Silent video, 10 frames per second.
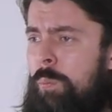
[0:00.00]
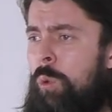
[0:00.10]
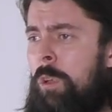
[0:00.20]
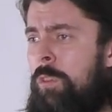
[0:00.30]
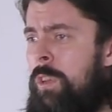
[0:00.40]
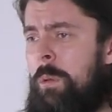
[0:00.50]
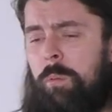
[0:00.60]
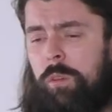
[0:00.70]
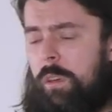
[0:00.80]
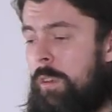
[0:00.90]
будет с
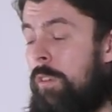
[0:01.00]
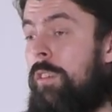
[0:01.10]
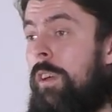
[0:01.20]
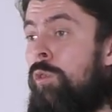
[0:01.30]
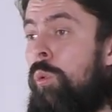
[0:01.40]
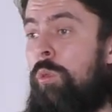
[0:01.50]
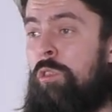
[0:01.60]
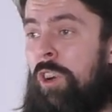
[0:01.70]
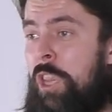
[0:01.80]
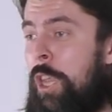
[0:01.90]
видом, э, со
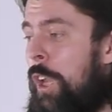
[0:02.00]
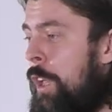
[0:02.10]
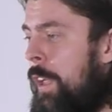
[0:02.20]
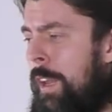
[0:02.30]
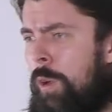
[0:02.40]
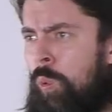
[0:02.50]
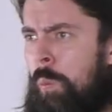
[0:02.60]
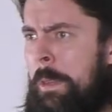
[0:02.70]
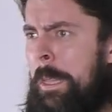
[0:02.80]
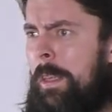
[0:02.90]
вкусом ванили или
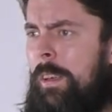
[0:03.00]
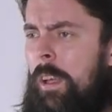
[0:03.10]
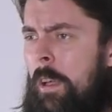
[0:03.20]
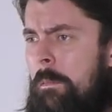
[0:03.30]
клубники,